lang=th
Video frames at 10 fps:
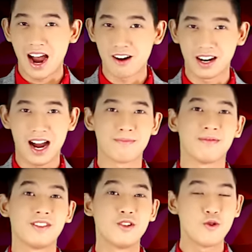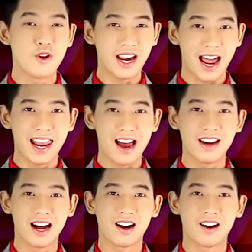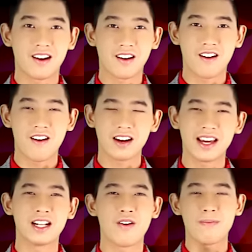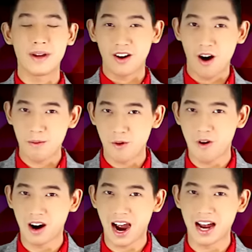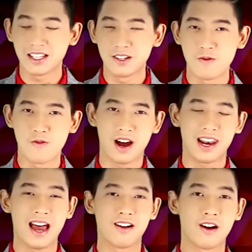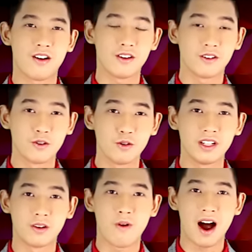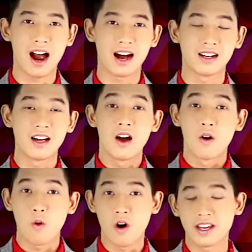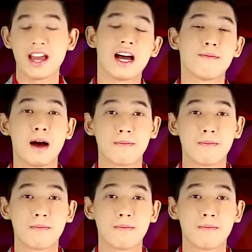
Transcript: เอาเถอะครับ อยู่ด้วยกันแล้วเนี่ย ก็คิดซะว่าเป็นครอบครัวการอยู่กันแล้วเราก็เริ่มรู้สึกว่าห่วงใยกัน